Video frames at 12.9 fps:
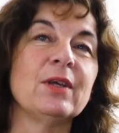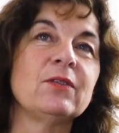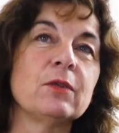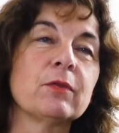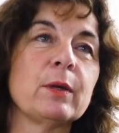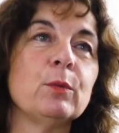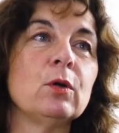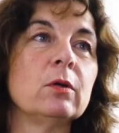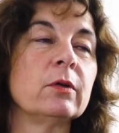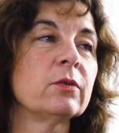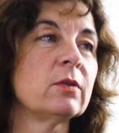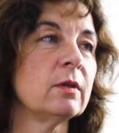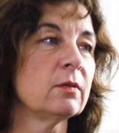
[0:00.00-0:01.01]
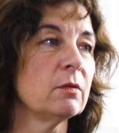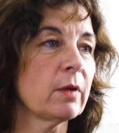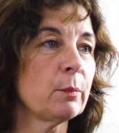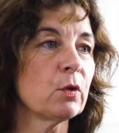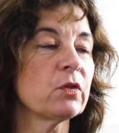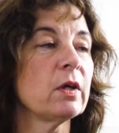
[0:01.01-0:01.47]
C'est
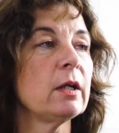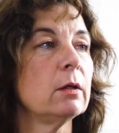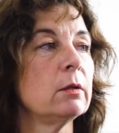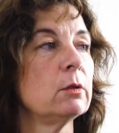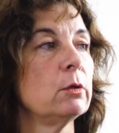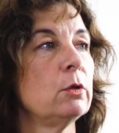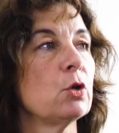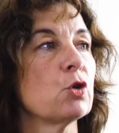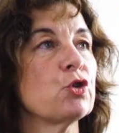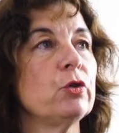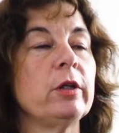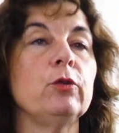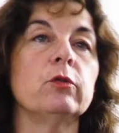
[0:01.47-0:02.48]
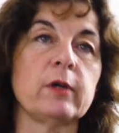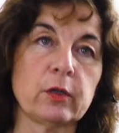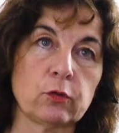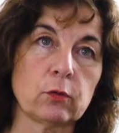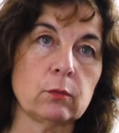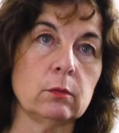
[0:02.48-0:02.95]
vraiment, ça l'enjeu de
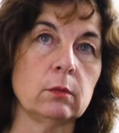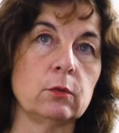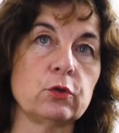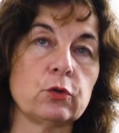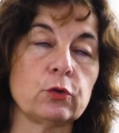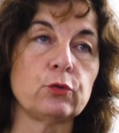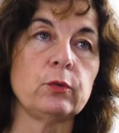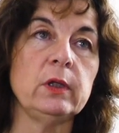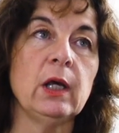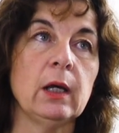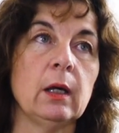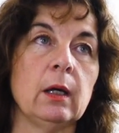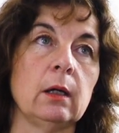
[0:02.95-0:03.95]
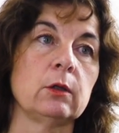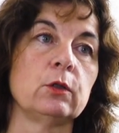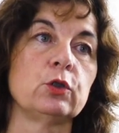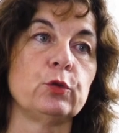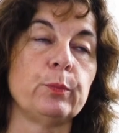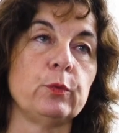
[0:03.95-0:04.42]
l'innovation aujourd'hui.
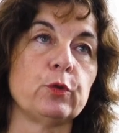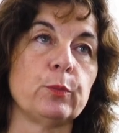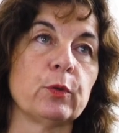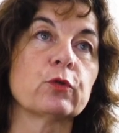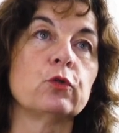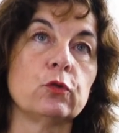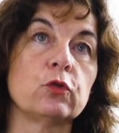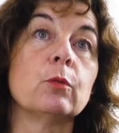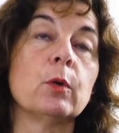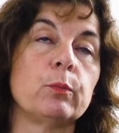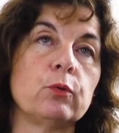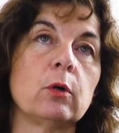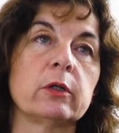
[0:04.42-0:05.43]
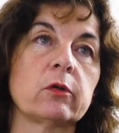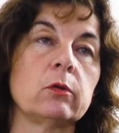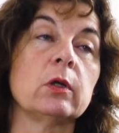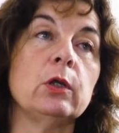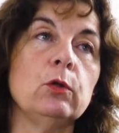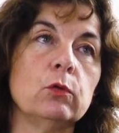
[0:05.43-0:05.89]
Euh, je, pense que justement pour
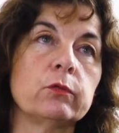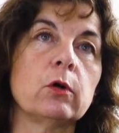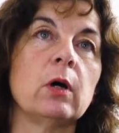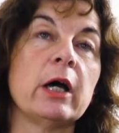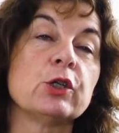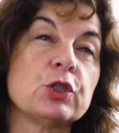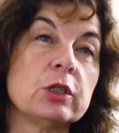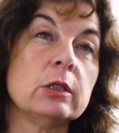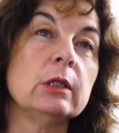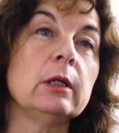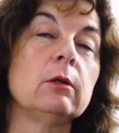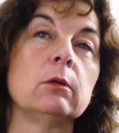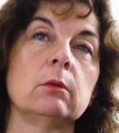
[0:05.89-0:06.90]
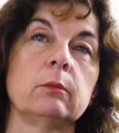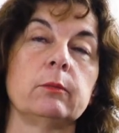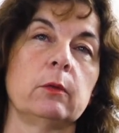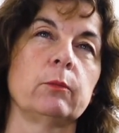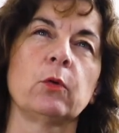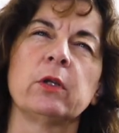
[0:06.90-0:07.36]
être innovant, agile, euh,
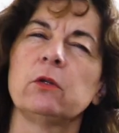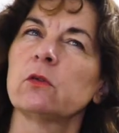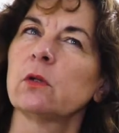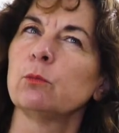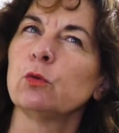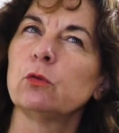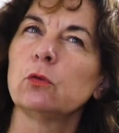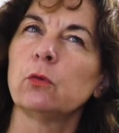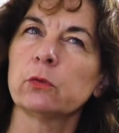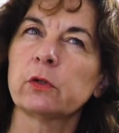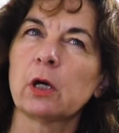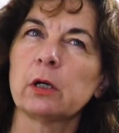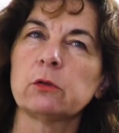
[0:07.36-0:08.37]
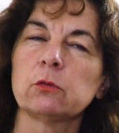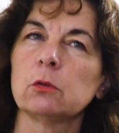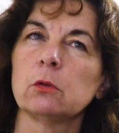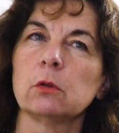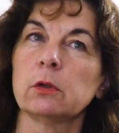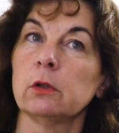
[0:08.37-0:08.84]
on est dans un monde de contraintes
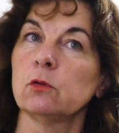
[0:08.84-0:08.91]
euh, qui